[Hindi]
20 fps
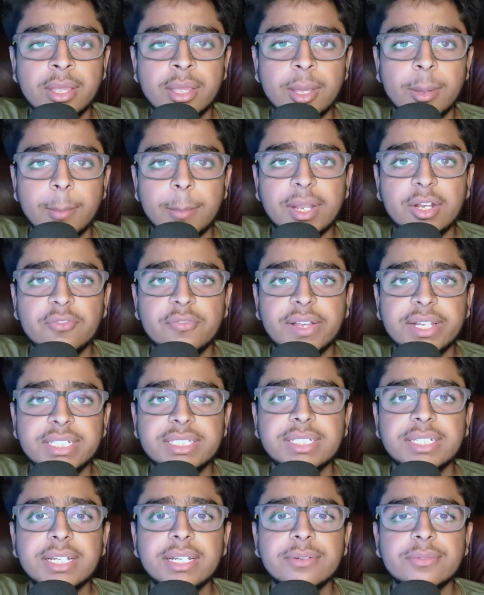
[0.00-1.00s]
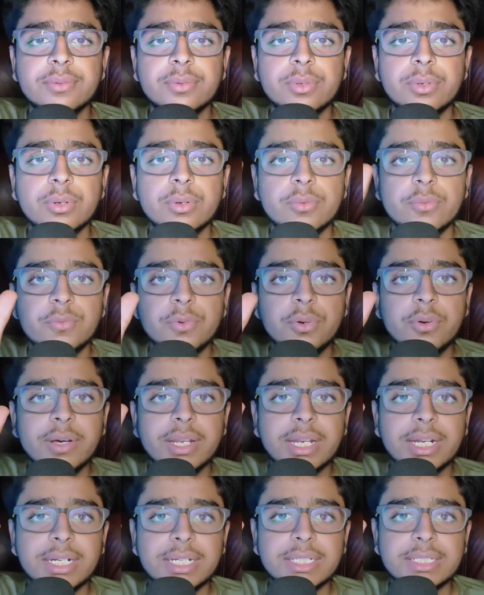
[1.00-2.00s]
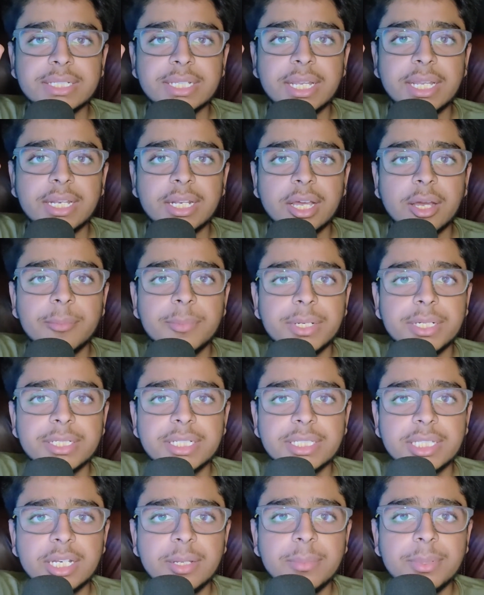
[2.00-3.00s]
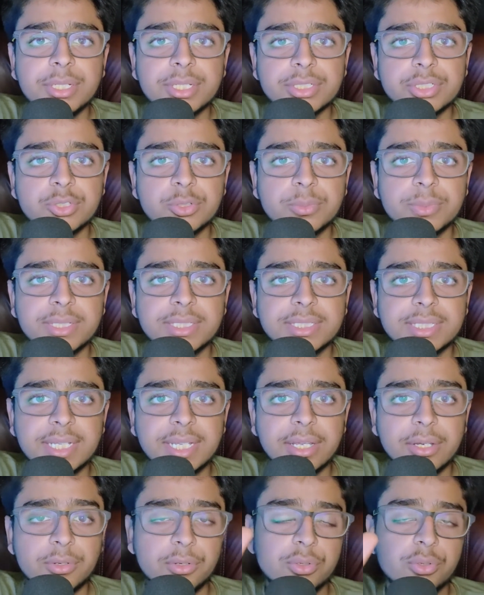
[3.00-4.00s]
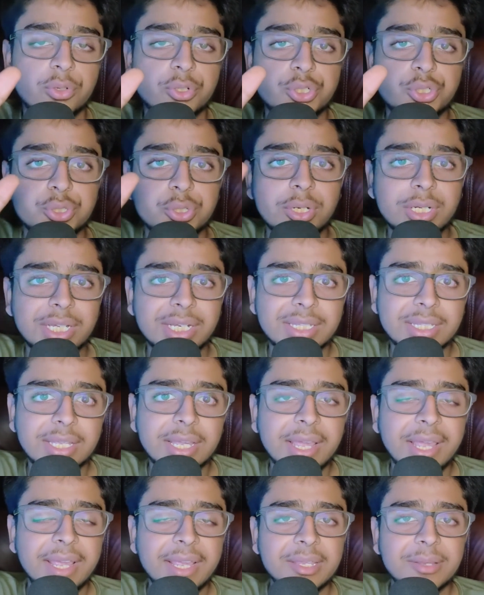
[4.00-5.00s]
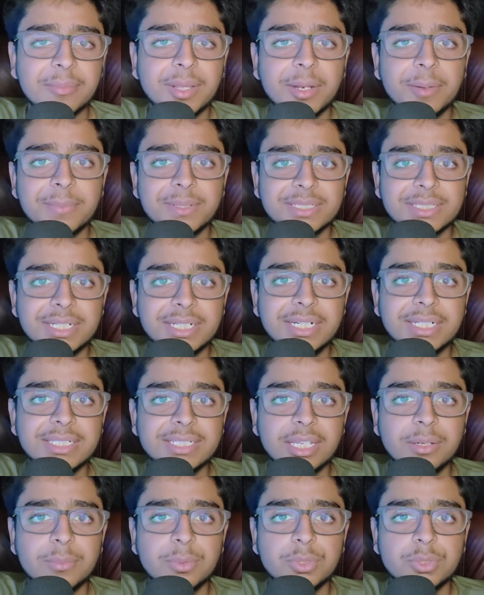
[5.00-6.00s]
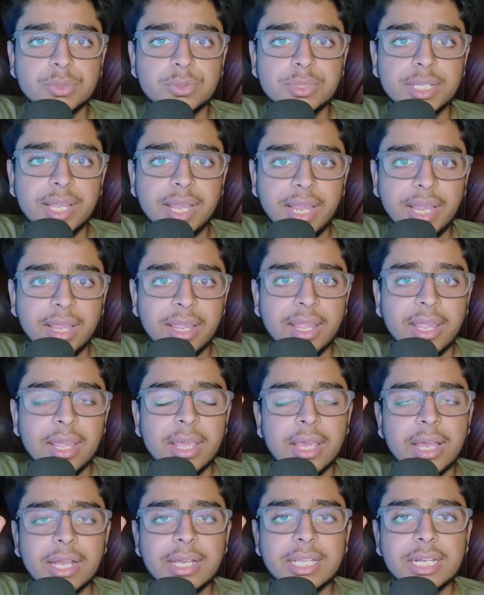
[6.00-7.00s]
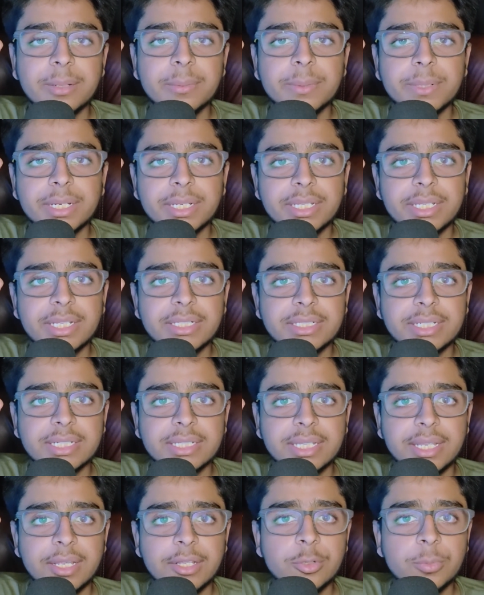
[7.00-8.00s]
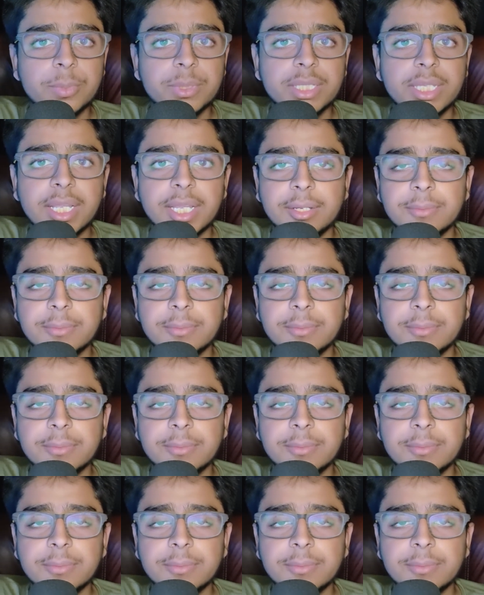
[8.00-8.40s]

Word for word: मैन्युफैक्चरर वो वाला डिज़ाइन अपने जितने भी कस्टमर्स हैं उनको शो करता है कि मेरे पास ये डिज़ाइन मौजूद है अगर आप ख़रीदना चाहते हैं तो बताएं